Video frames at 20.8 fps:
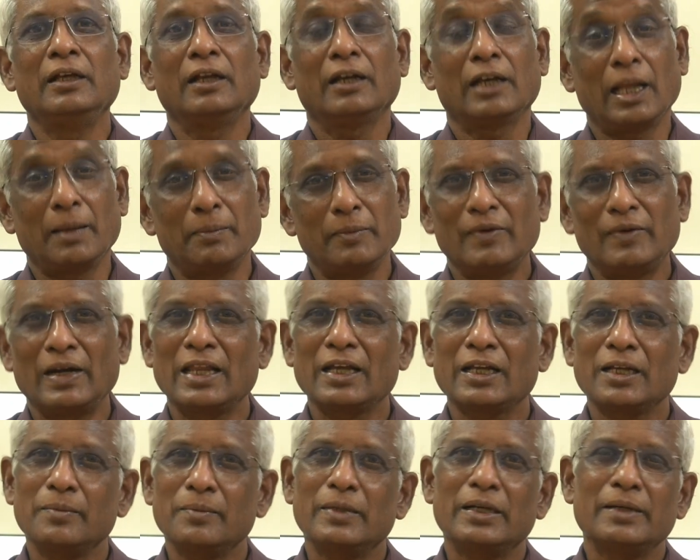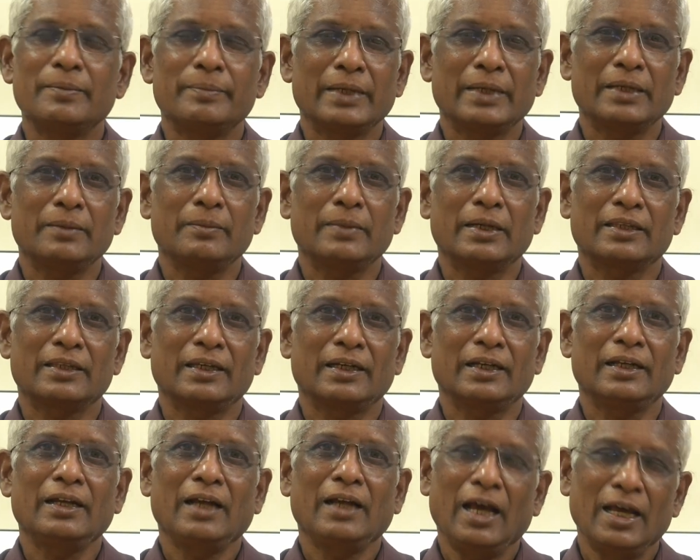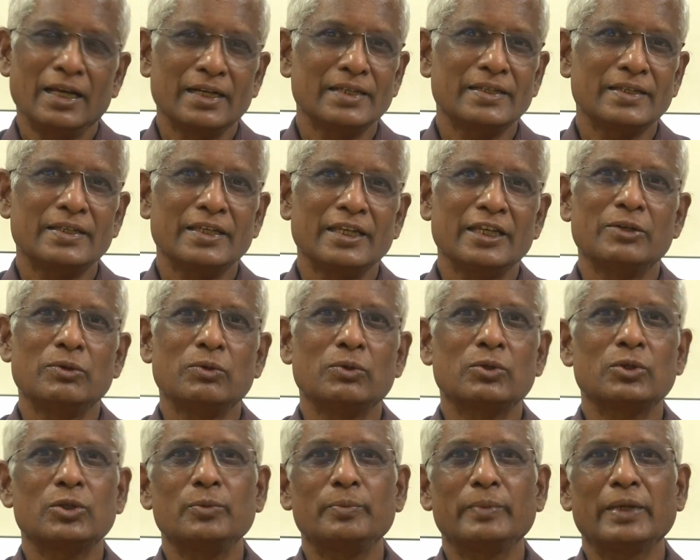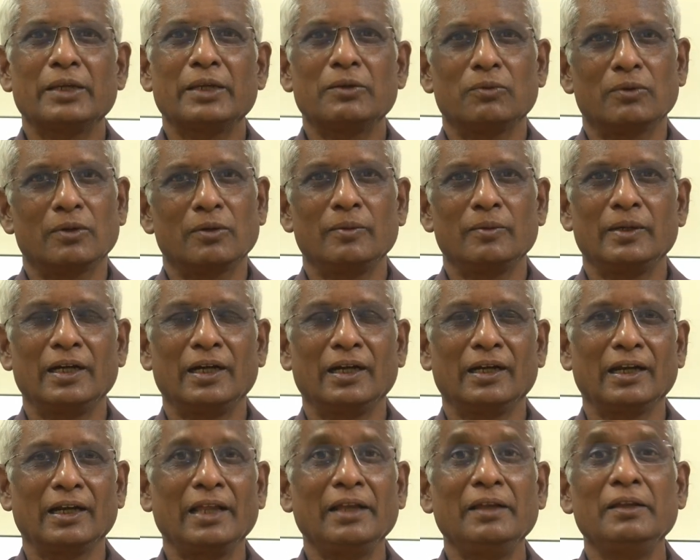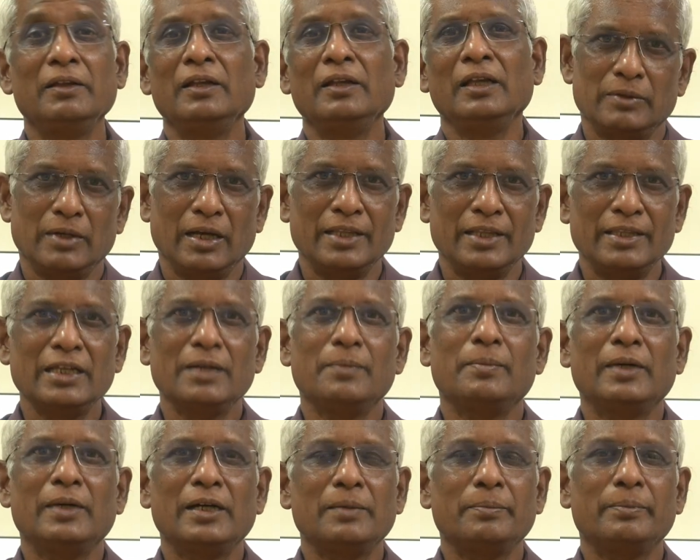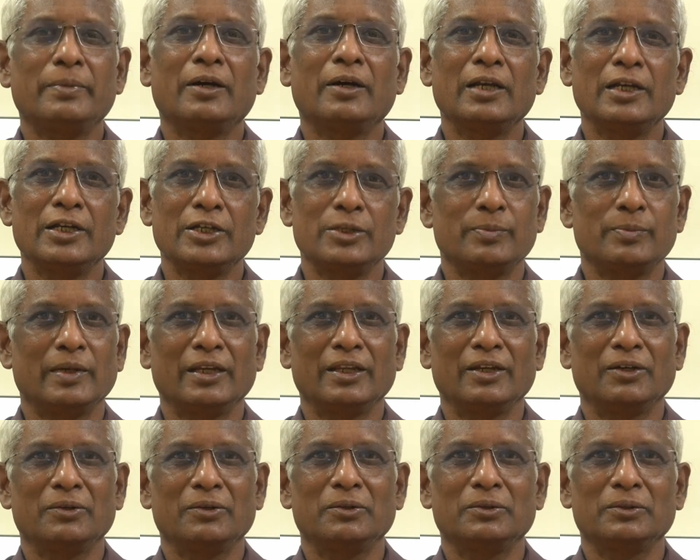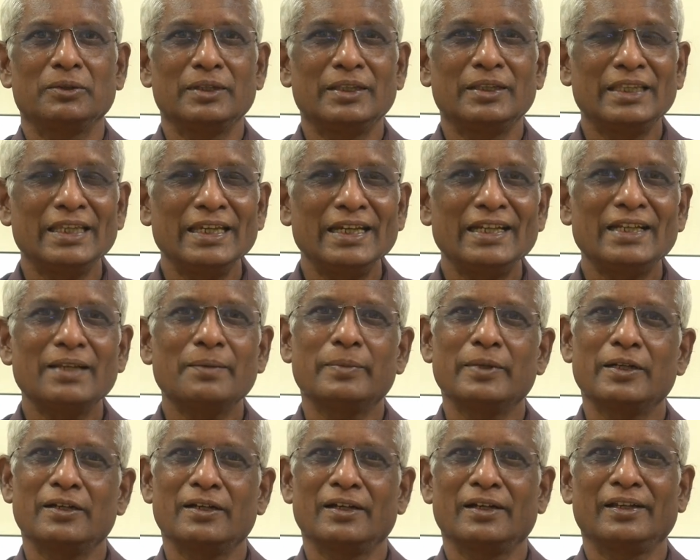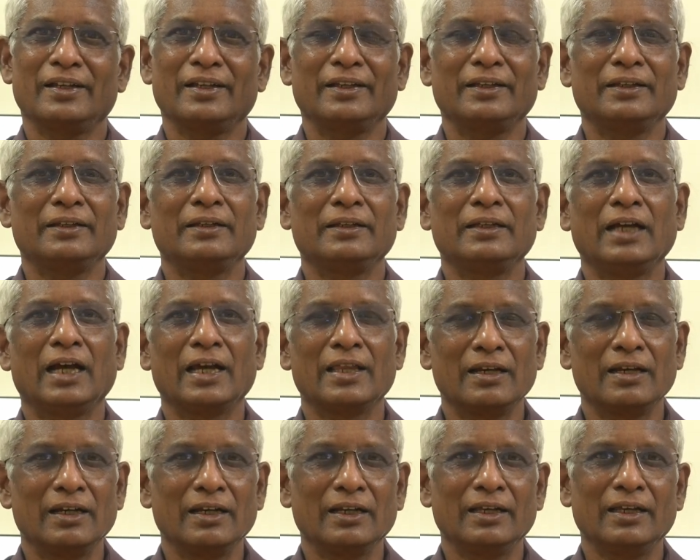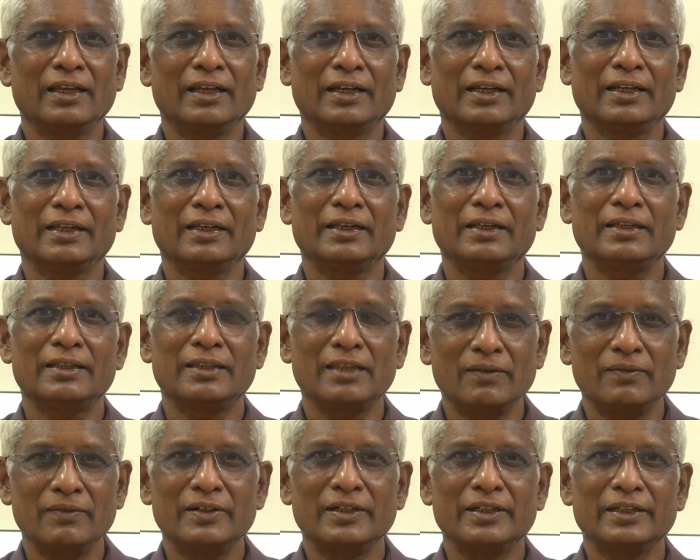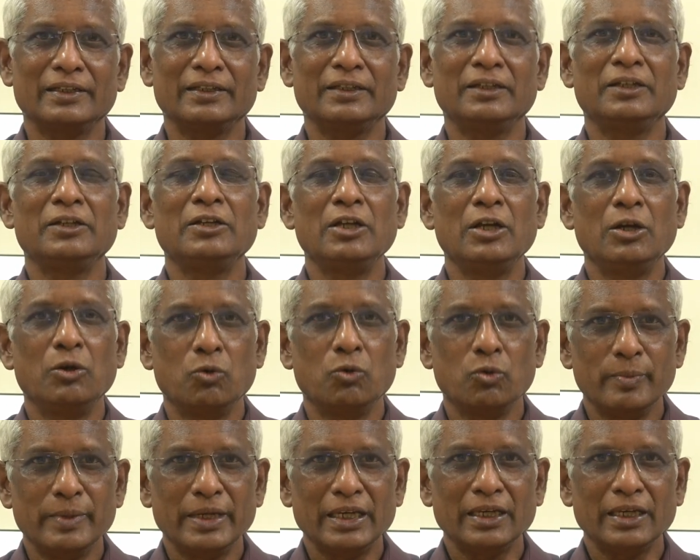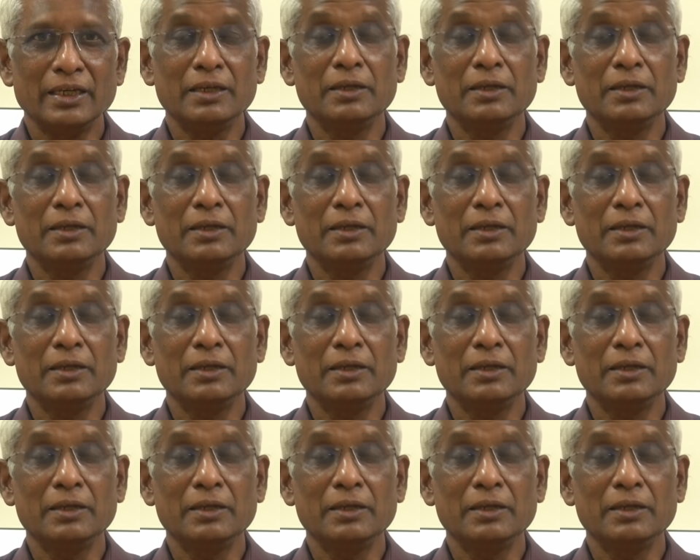நாம் வழக்கமாக பயன்படுத்துகிற அரிசி கோதுமை உணவுகளில் அதிகமாக பாலிஷ் பண்ணியிருக்கோம் தீட்டப்பட்டிருக்கு அதில் இருக்கிற தவிடு உமி